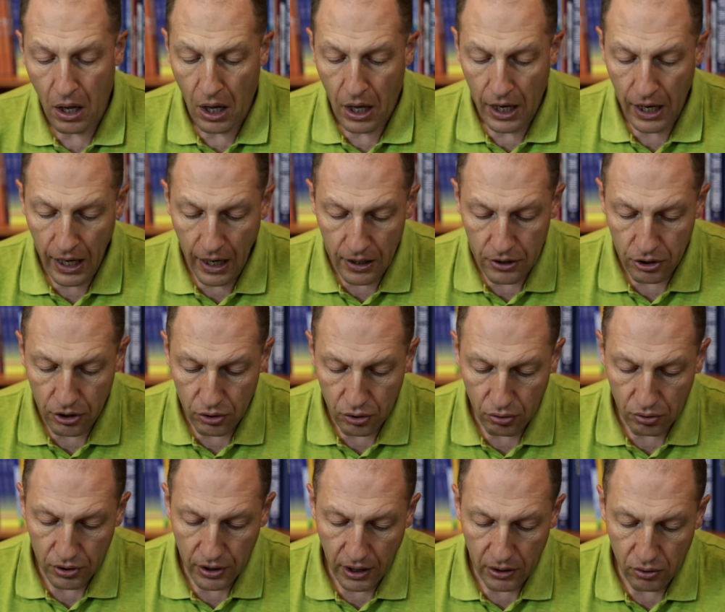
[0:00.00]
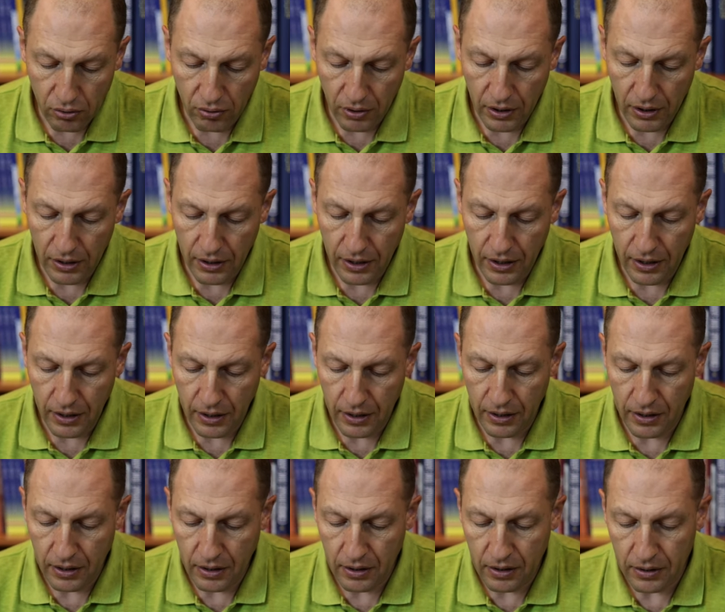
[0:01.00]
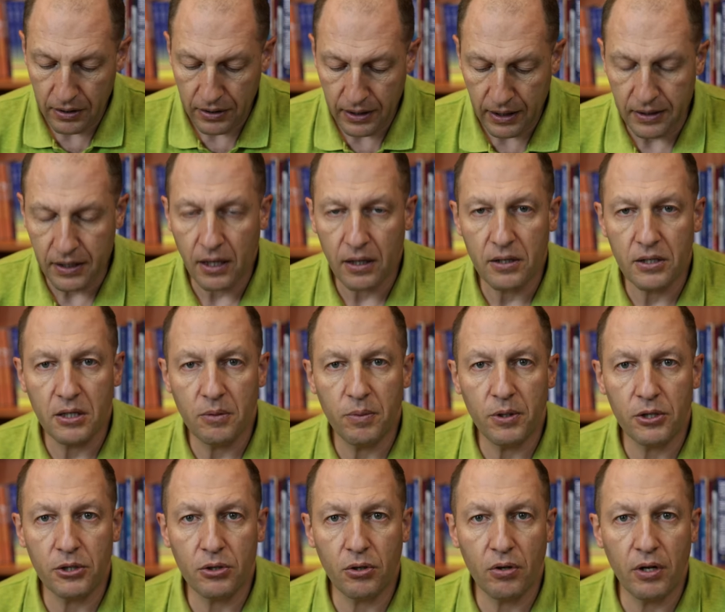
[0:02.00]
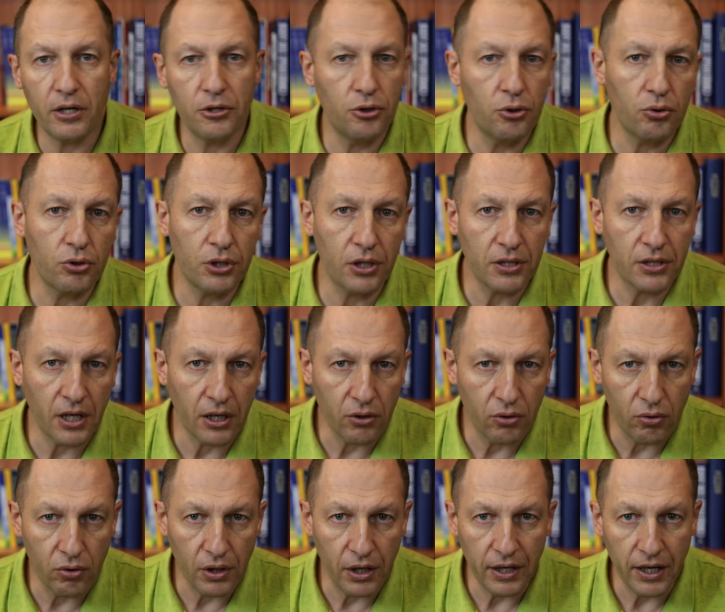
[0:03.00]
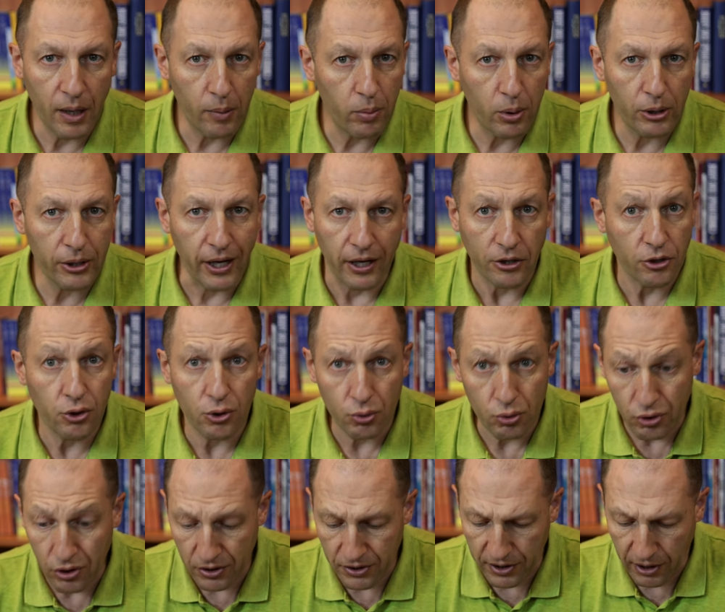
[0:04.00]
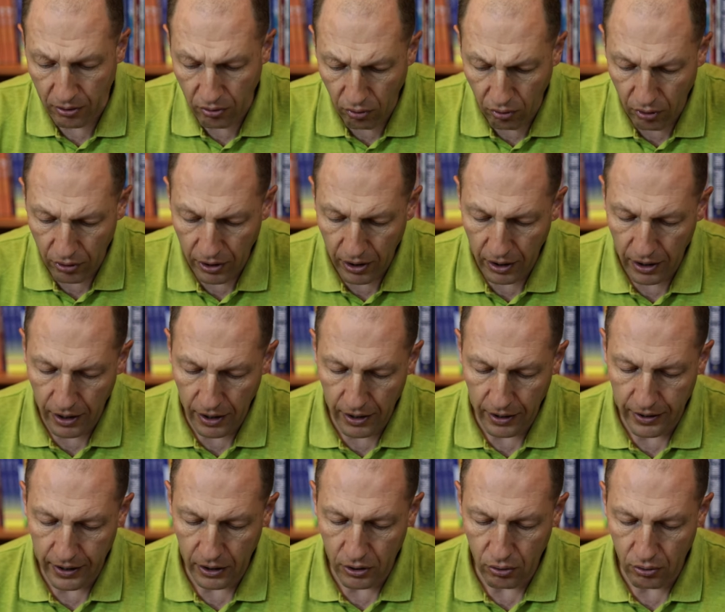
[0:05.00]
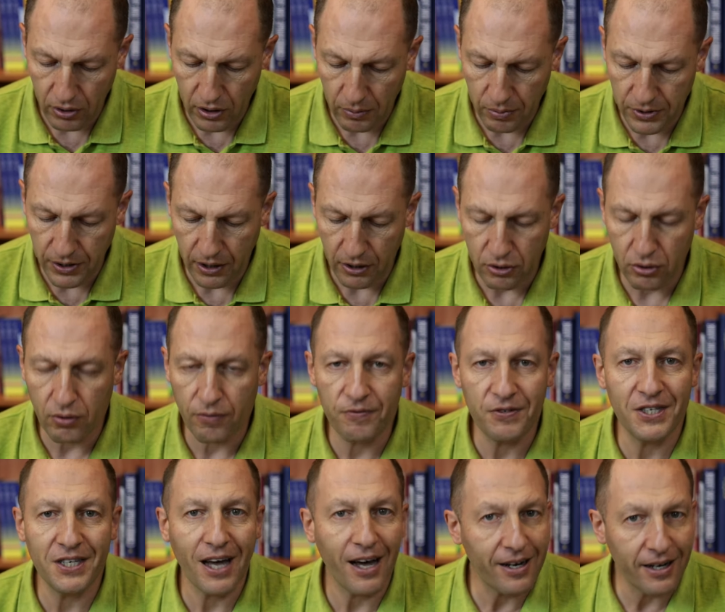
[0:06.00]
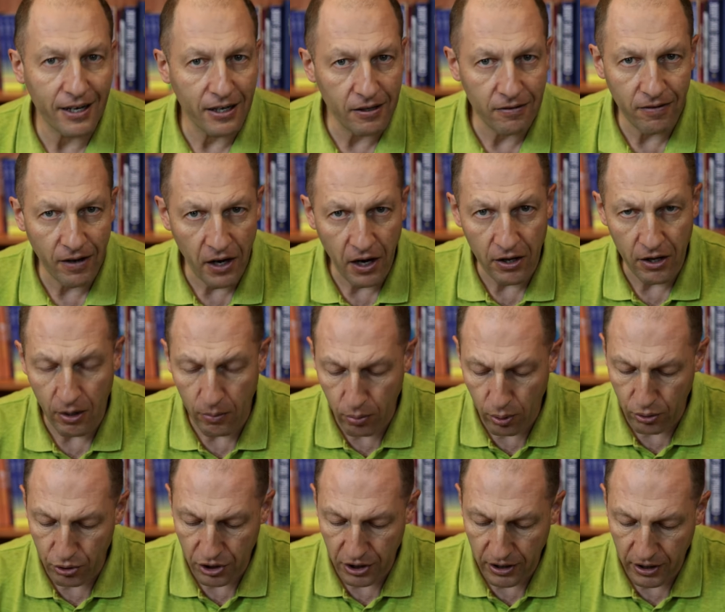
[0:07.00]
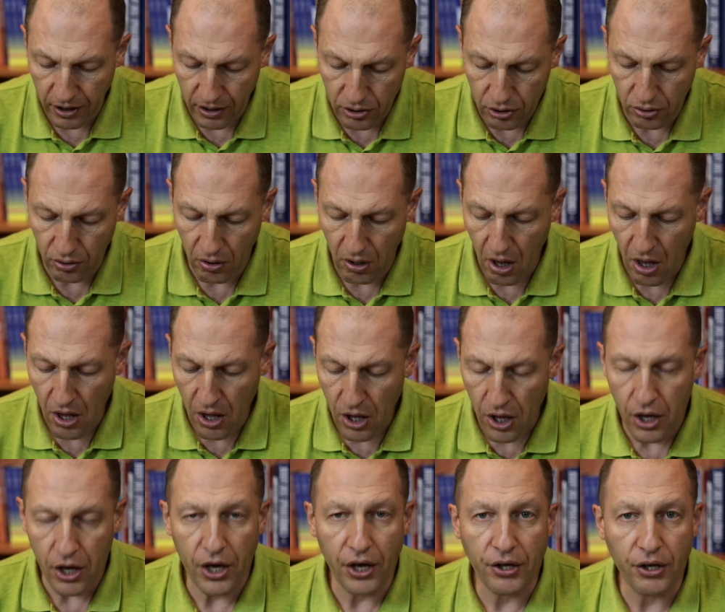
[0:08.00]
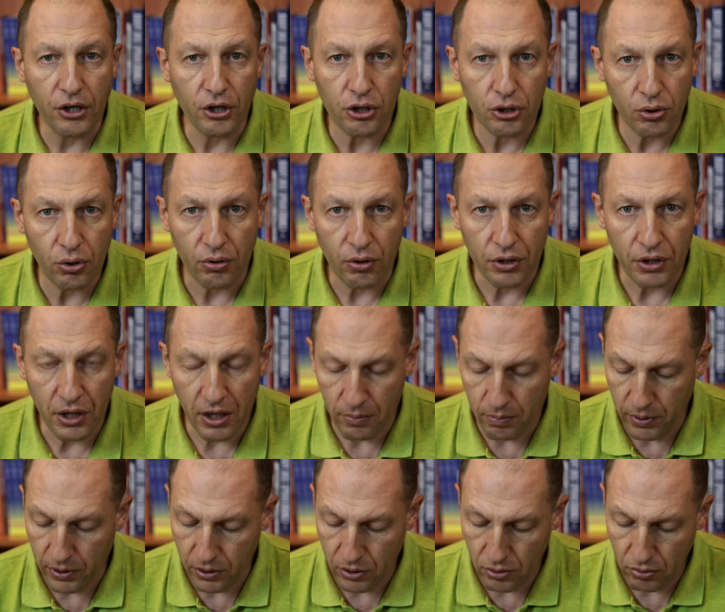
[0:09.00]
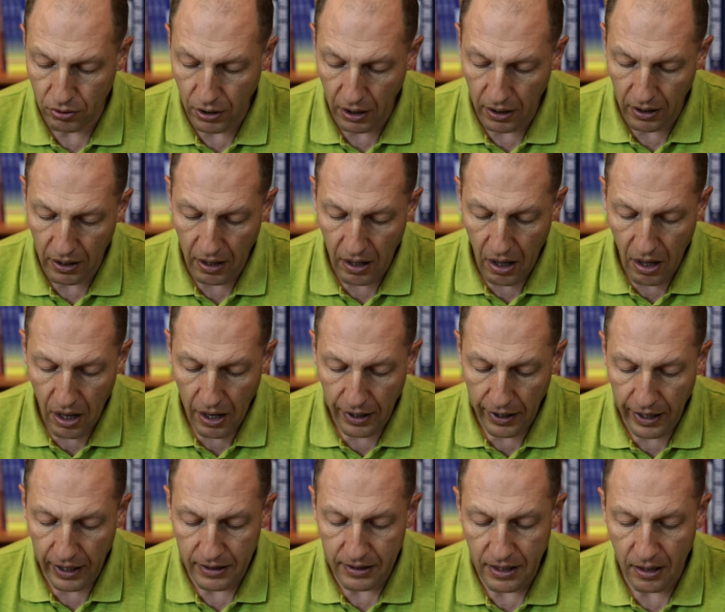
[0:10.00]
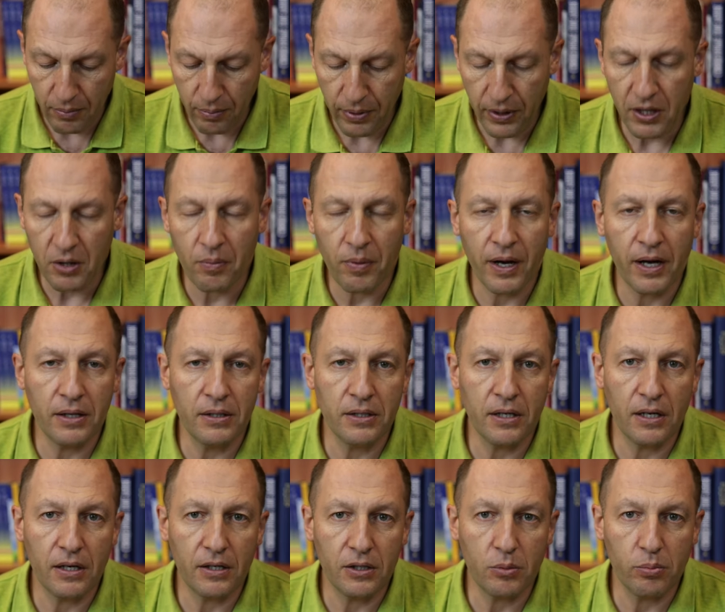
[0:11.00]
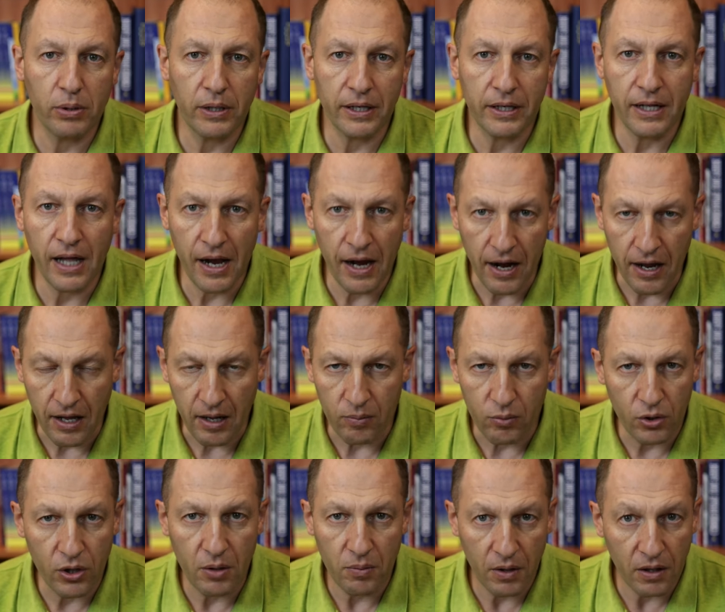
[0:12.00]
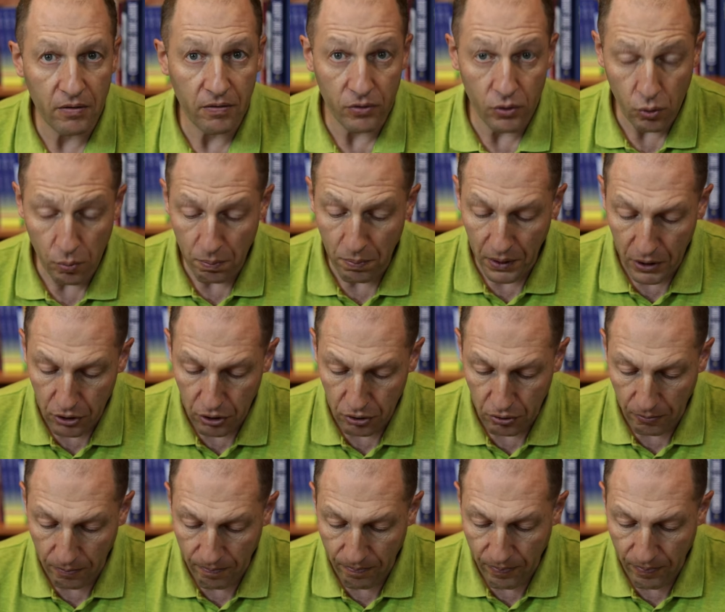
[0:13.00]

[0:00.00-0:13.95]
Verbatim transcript: или же тот, который э, сказал о себе, что для чуждых закона я был как чуждый закона, и который написал, что всякое творение Божье хорошо, и ничто не предосудительно, если принимается с благодарением. Он имел в виду пищу.